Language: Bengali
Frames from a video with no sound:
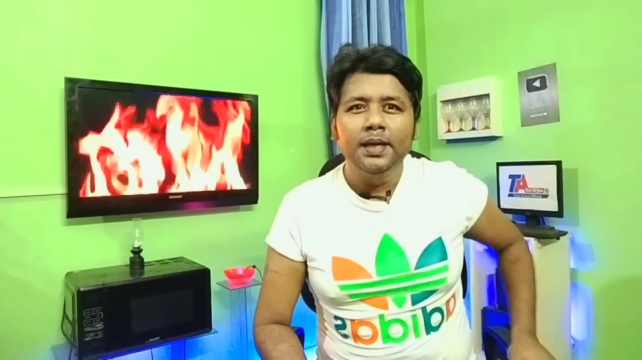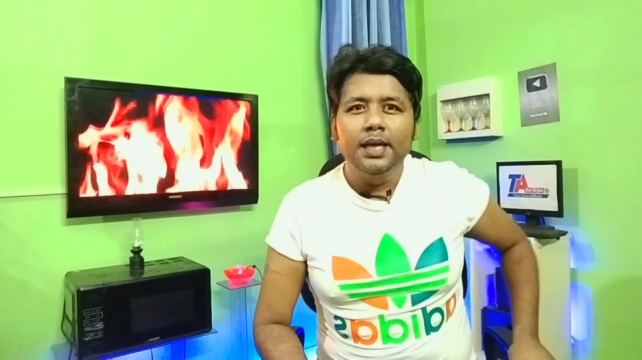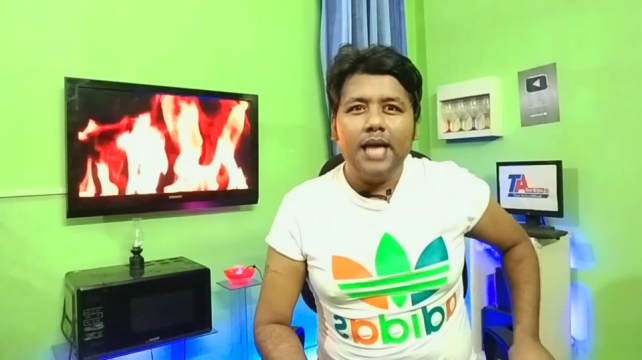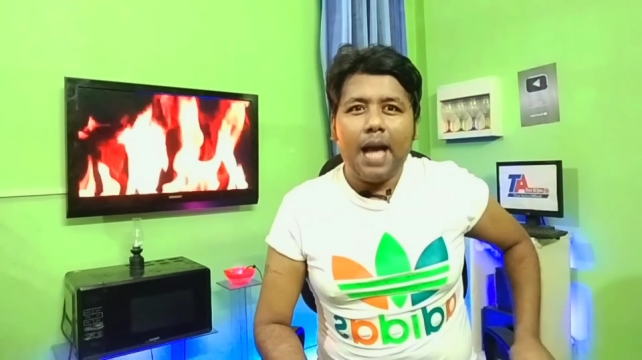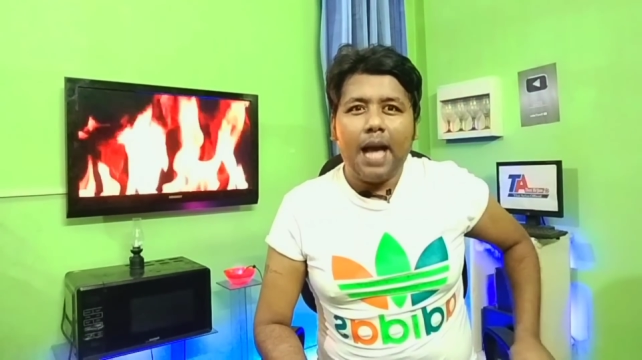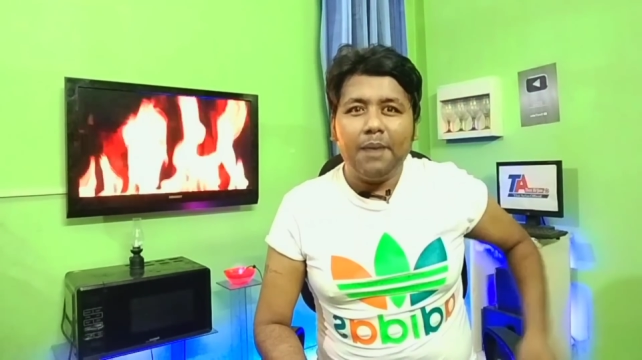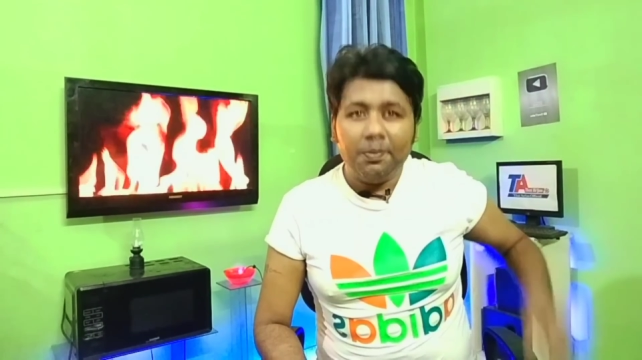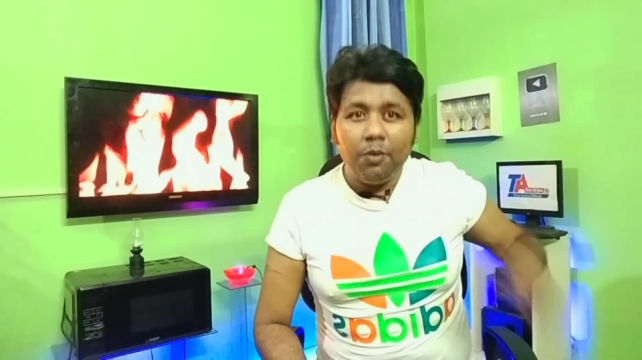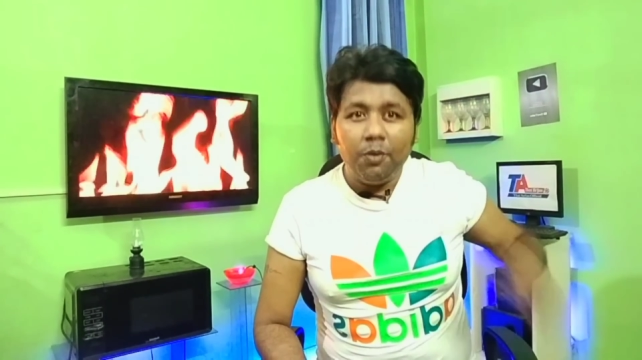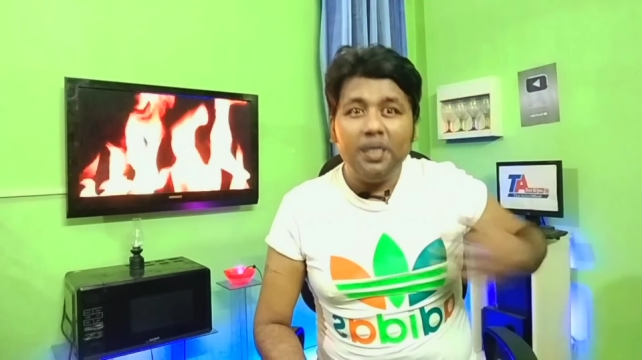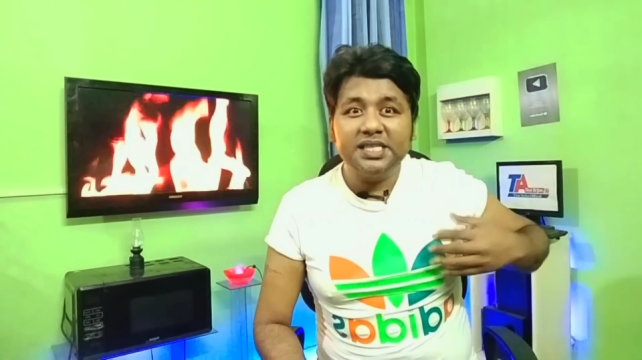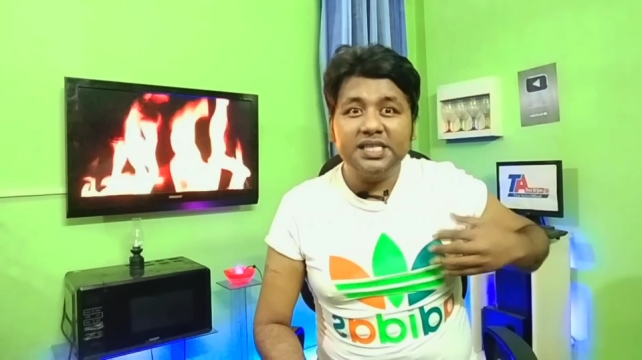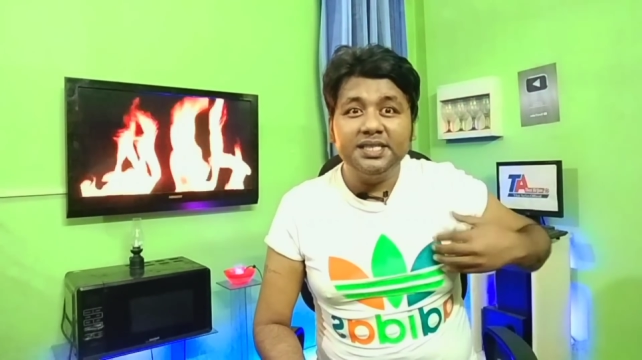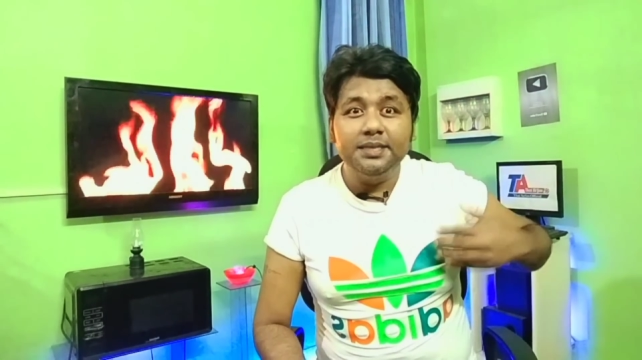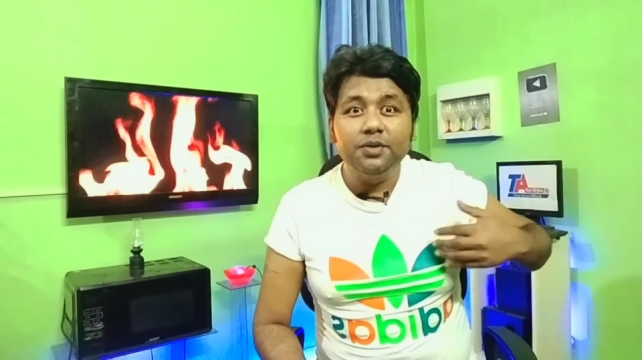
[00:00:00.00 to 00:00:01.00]
আমার
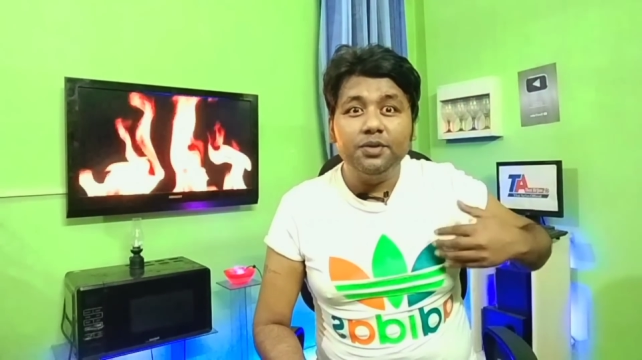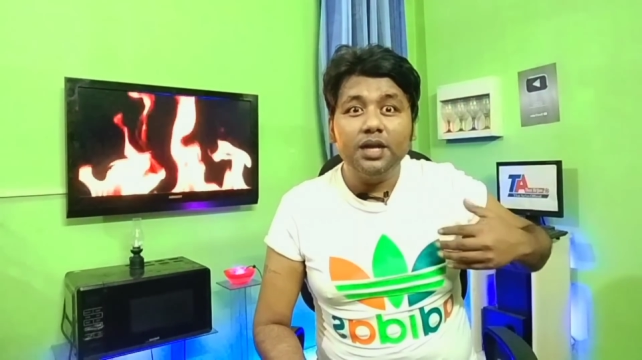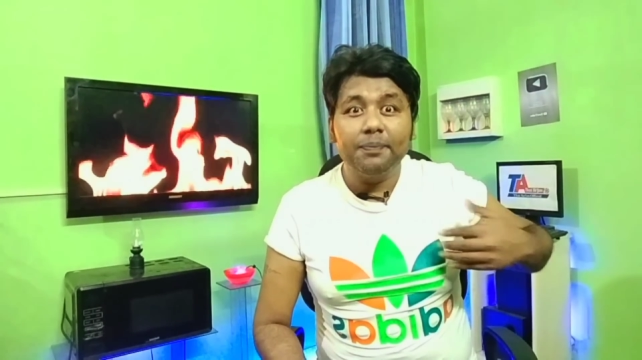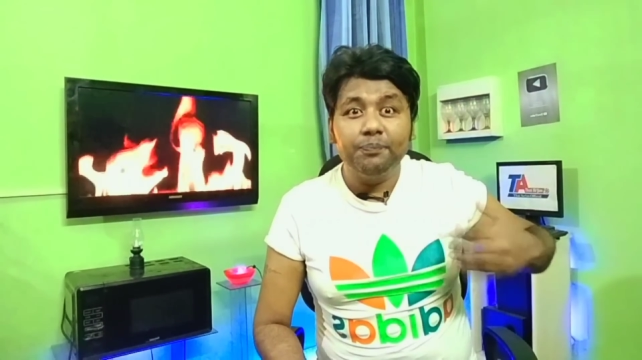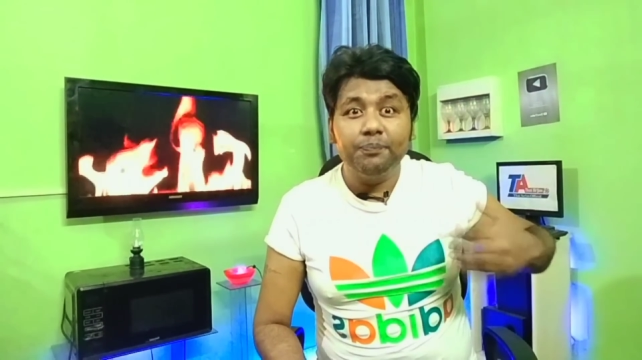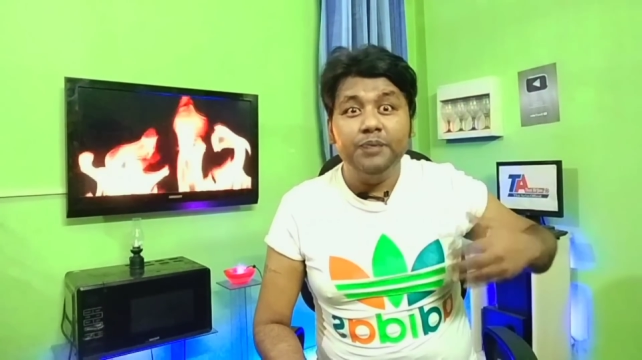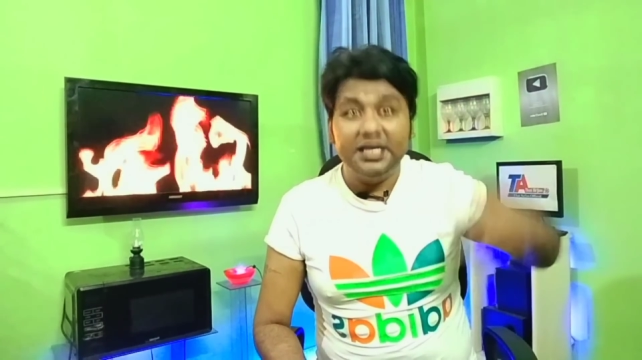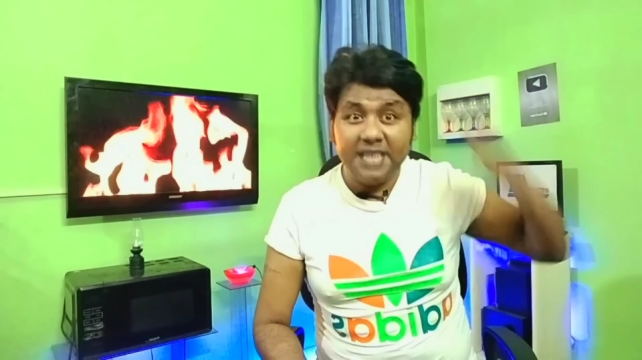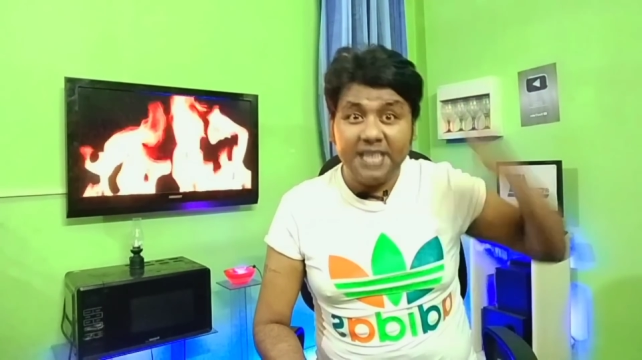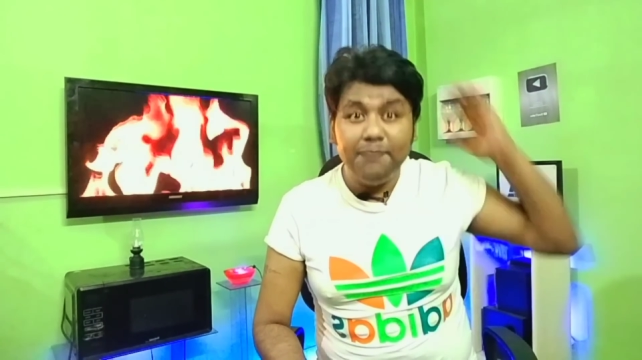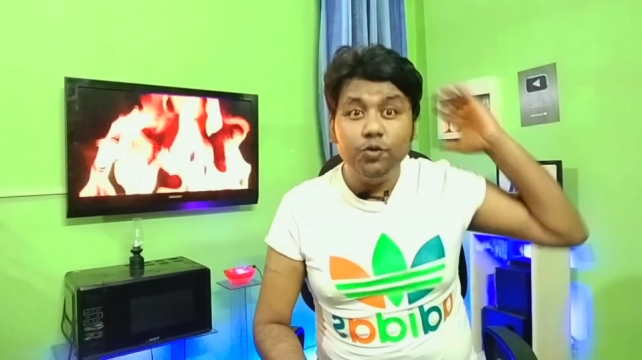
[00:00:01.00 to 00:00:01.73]
প্রবাসী জীবনের সেই